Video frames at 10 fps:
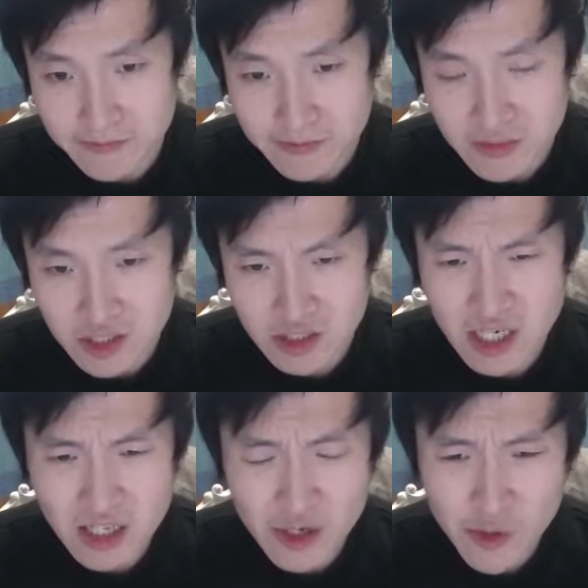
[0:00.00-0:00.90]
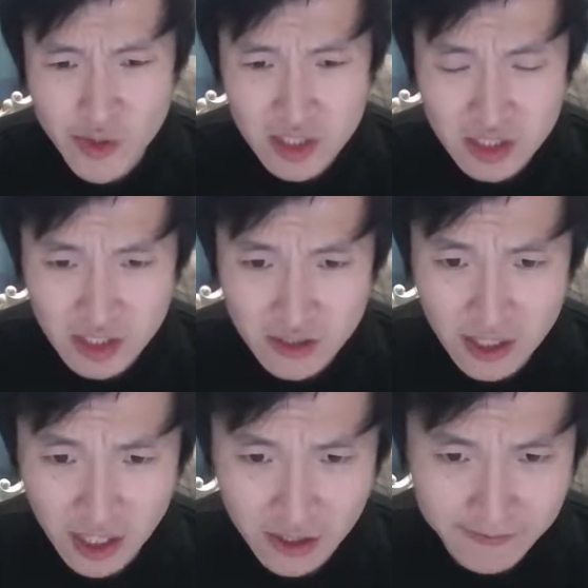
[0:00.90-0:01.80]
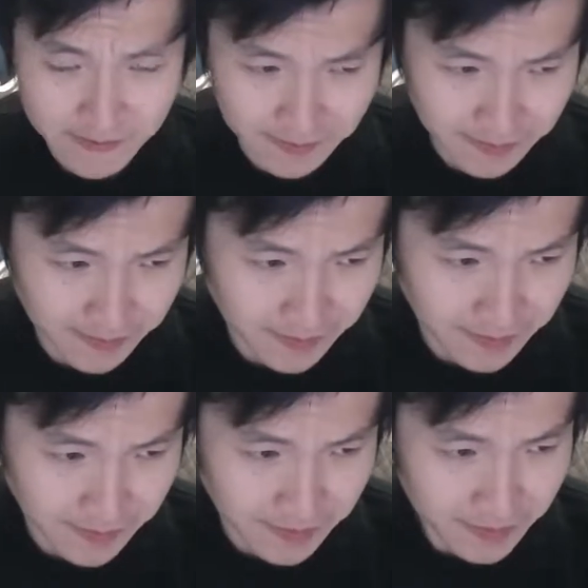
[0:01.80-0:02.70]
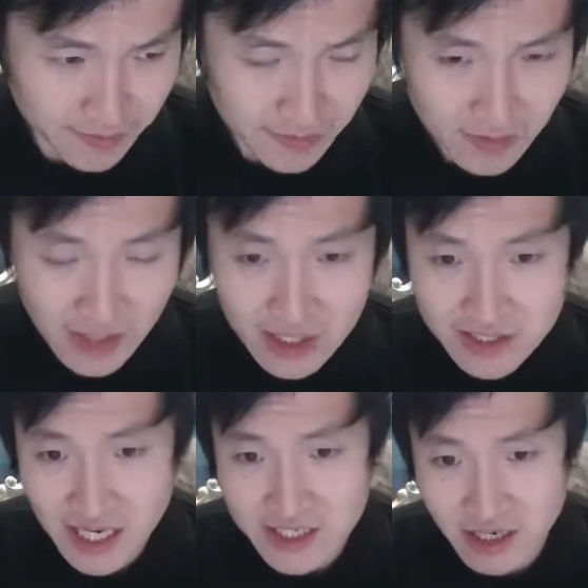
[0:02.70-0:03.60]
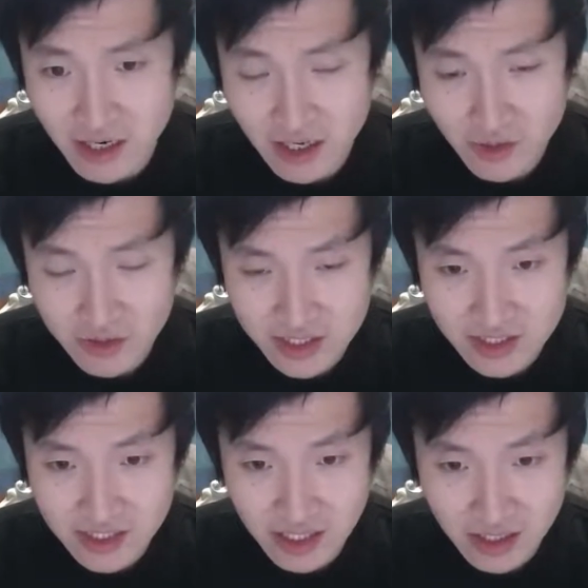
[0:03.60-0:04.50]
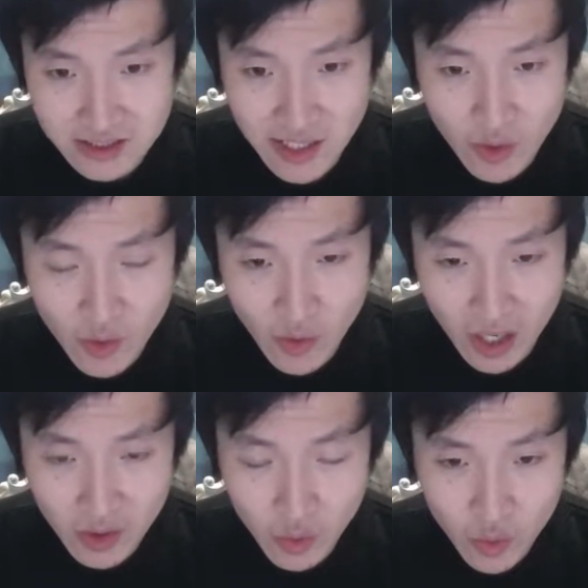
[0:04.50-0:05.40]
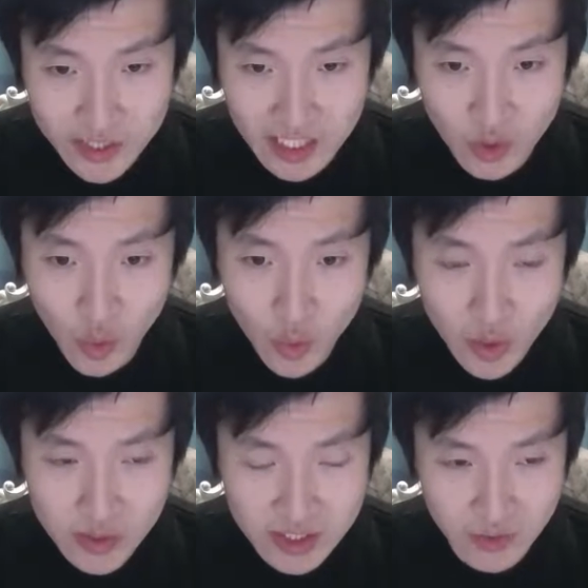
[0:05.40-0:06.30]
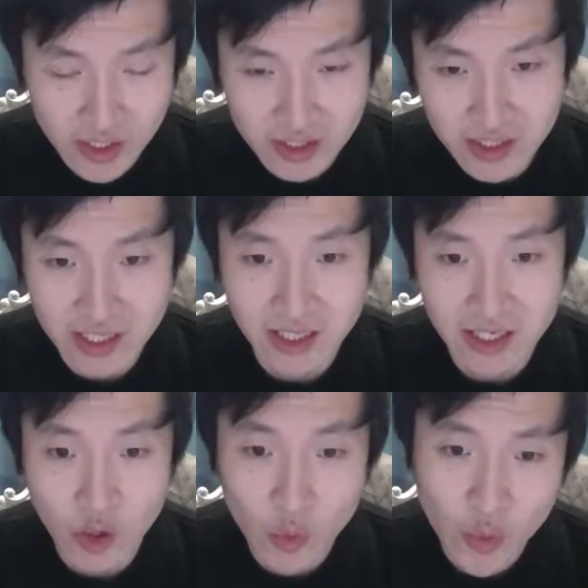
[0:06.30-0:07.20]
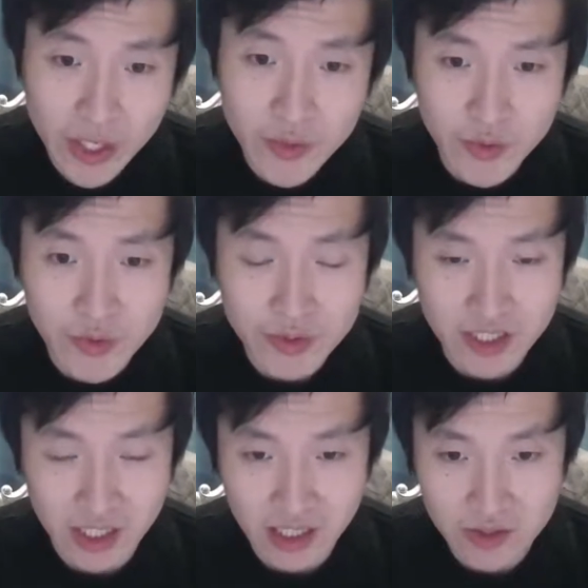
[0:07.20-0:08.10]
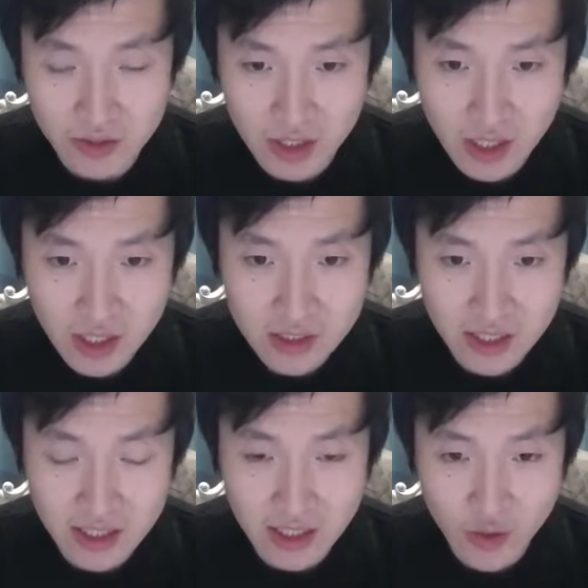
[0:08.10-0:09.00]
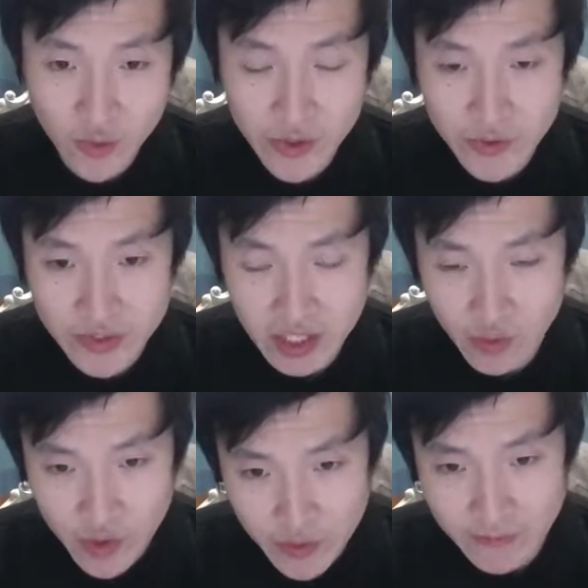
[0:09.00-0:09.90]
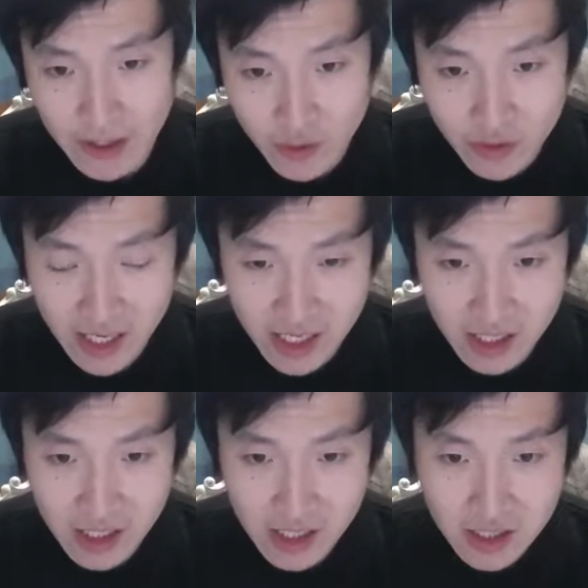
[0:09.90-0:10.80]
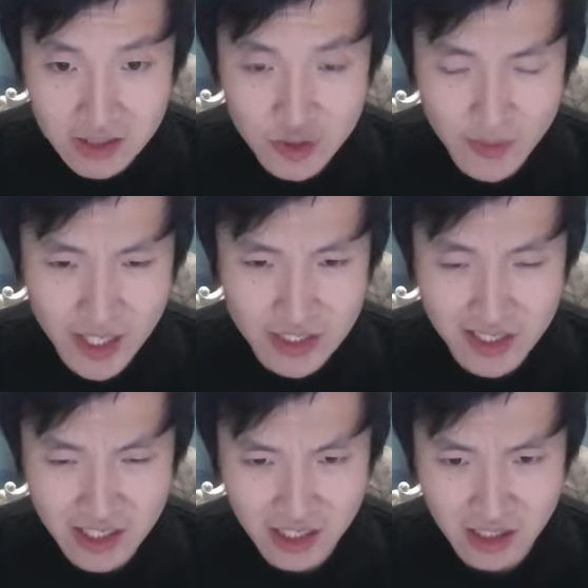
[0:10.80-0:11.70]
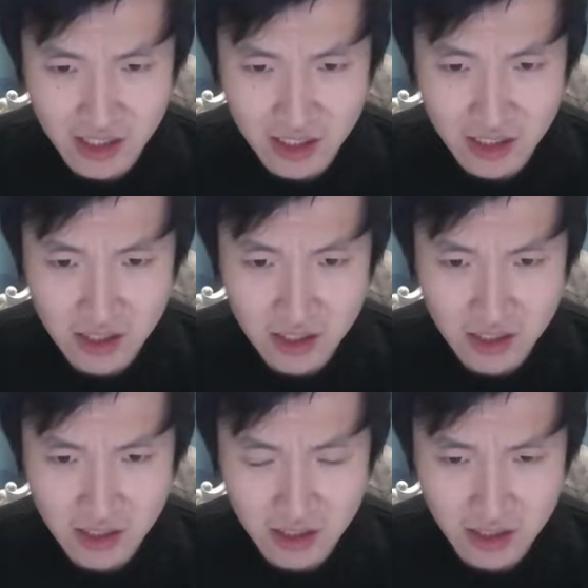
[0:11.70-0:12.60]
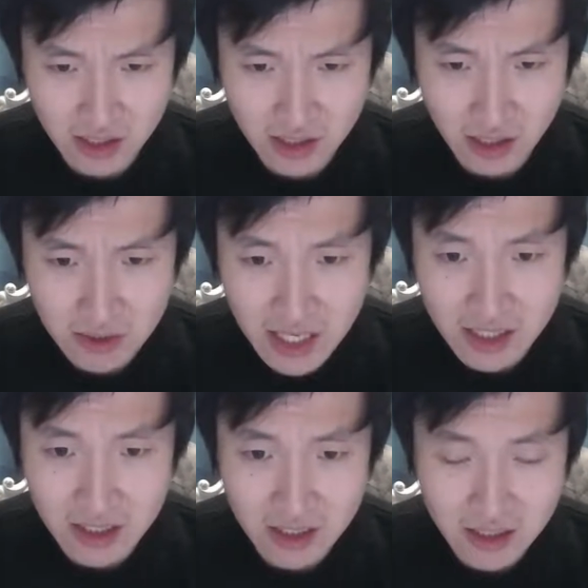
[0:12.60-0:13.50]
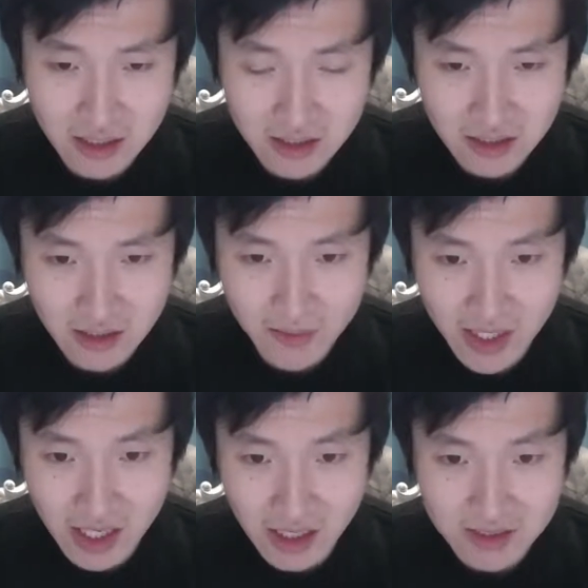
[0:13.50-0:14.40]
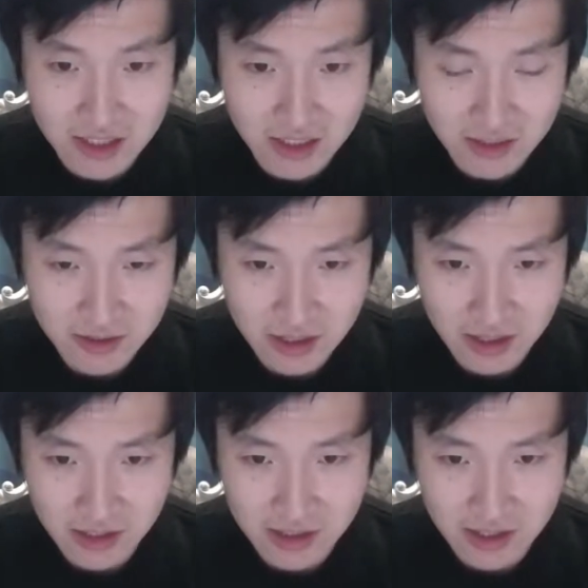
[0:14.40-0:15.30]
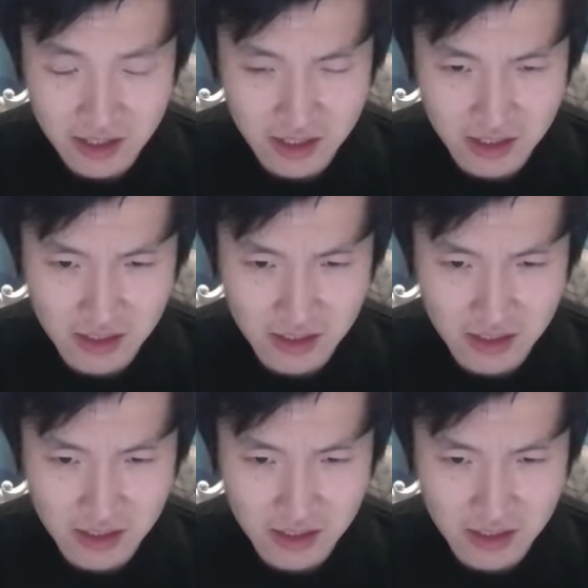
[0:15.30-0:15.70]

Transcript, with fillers: 就相当于是你三个小孩或者四个小孩在一块玩，互相的互动行为就定了一套规矩。简单来说，定了一套规矩，这套规矩反过来就变成一个呃老大哥 （big other） 啊，一个